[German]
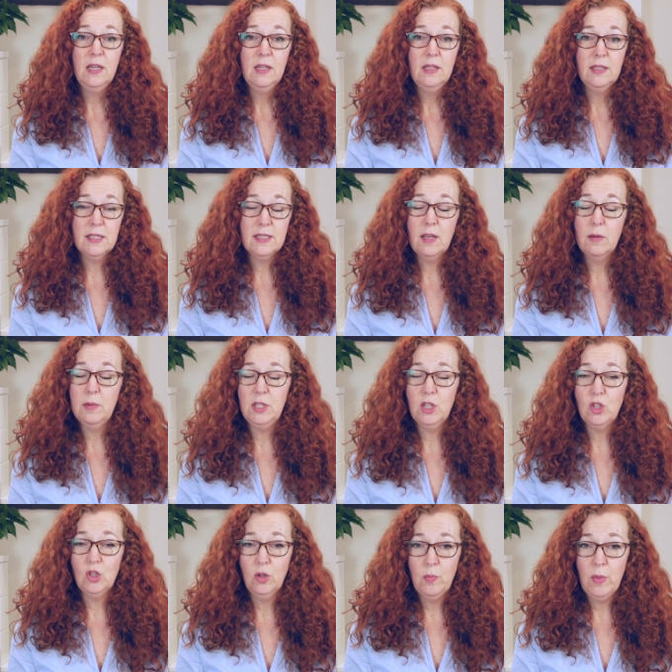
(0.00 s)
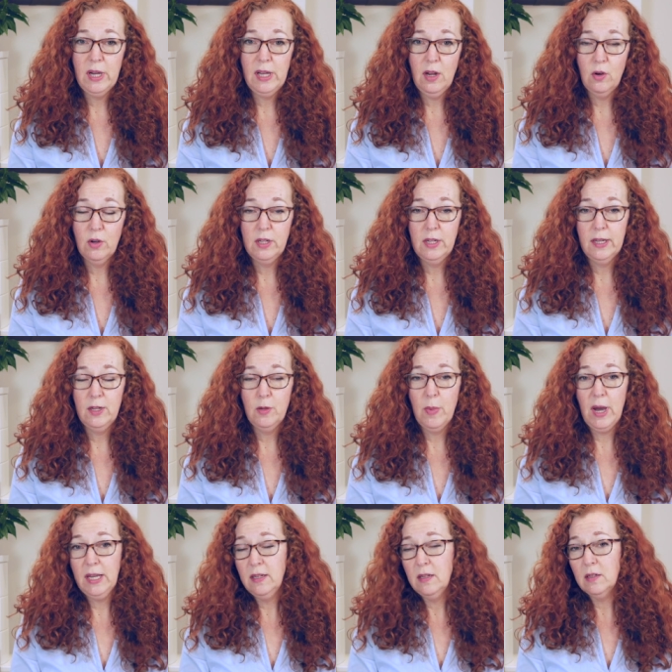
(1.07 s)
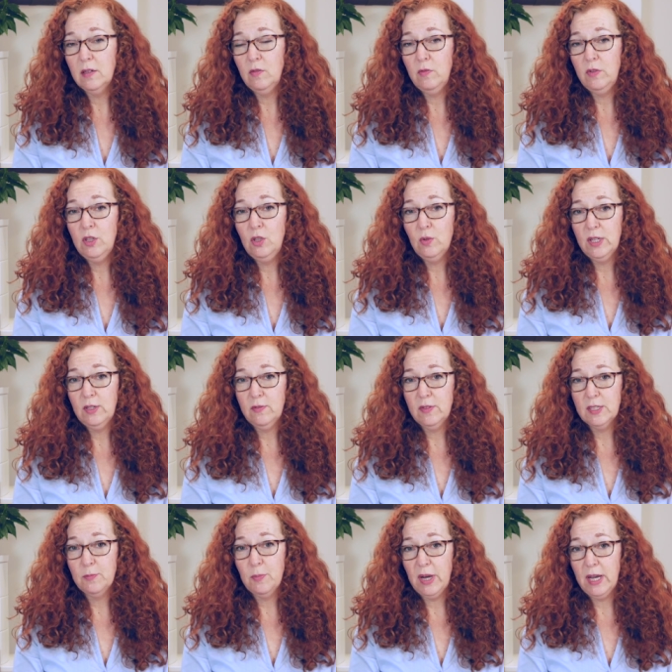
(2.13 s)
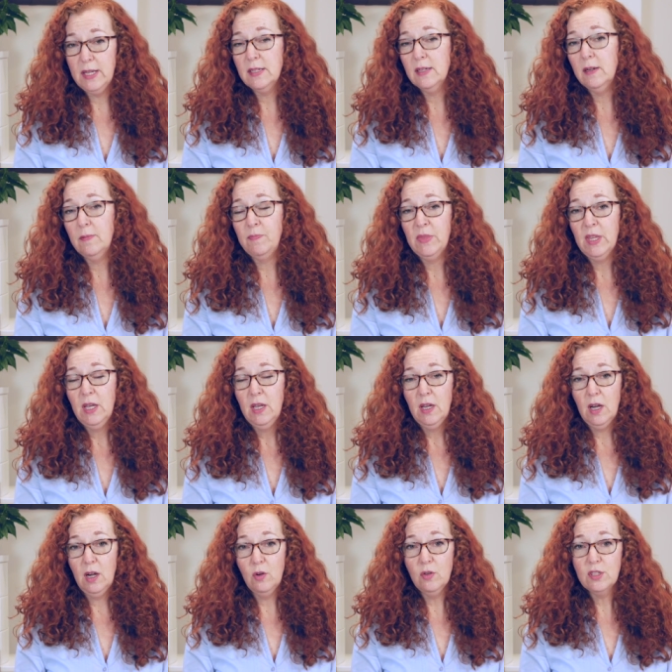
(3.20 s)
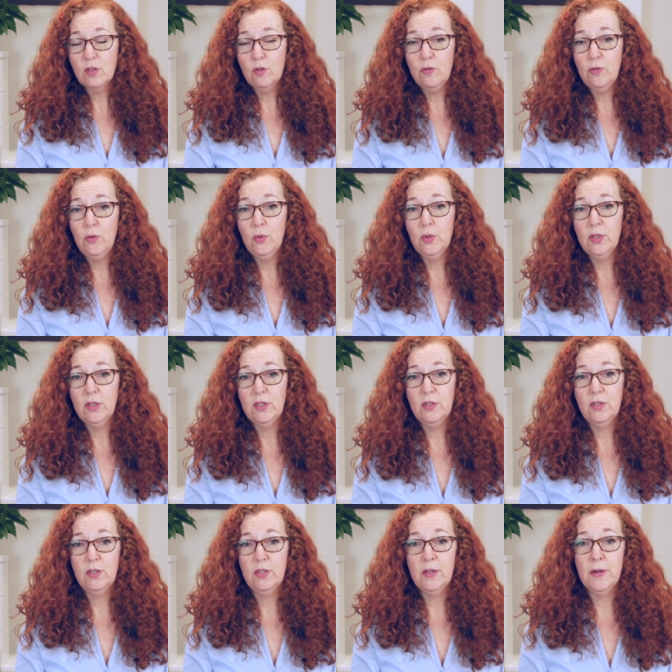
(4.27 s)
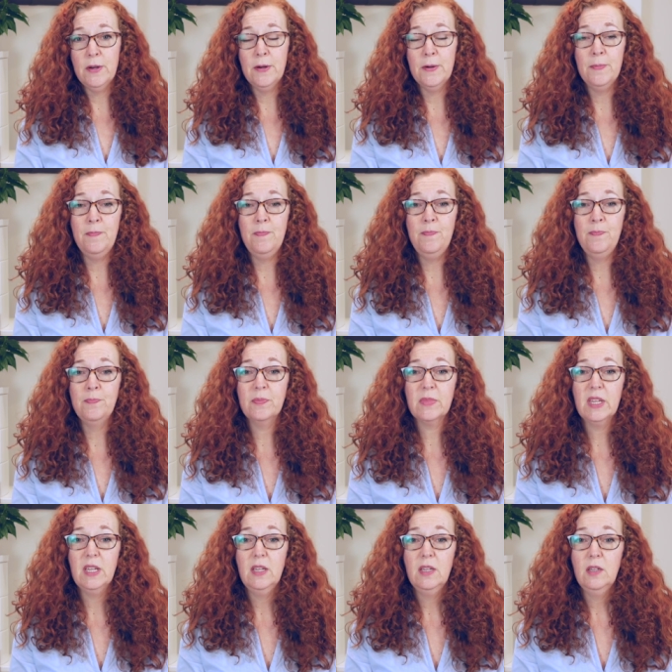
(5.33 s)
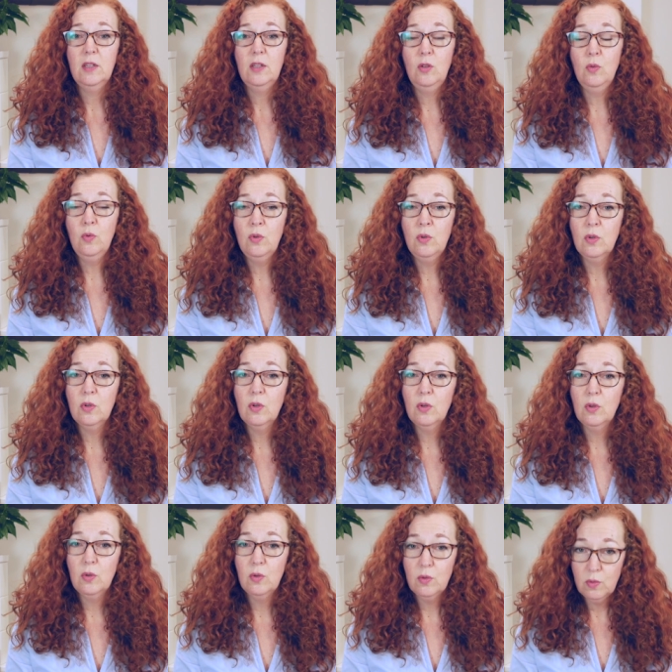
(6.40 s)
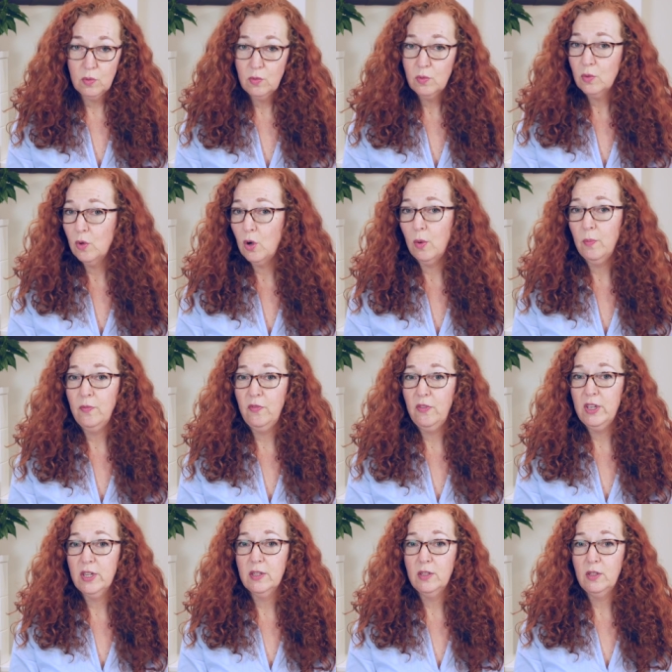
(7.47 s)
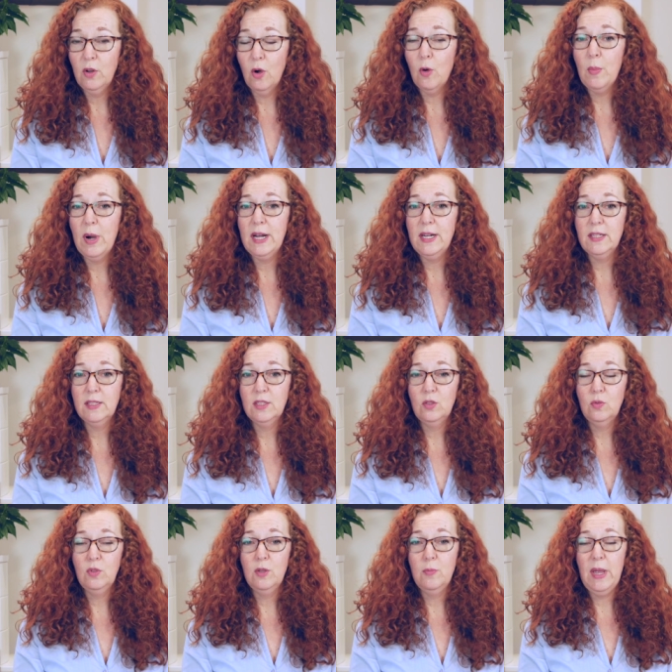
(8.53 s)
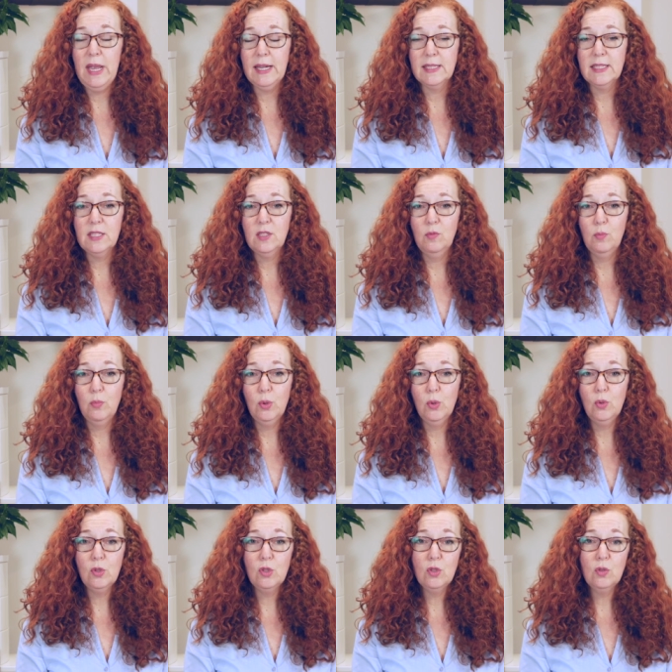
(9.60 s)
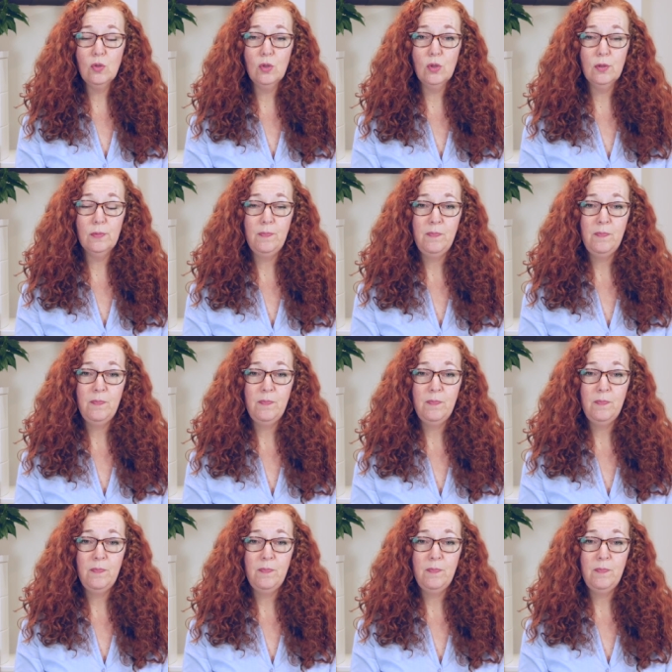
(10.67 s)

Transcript: Das habe ich ja schon mal auch in einem anderen Video etwas breiter ausgeführt. Ähm, nun äh, kommen wir nochmal zu dem ersten Punkt zurück,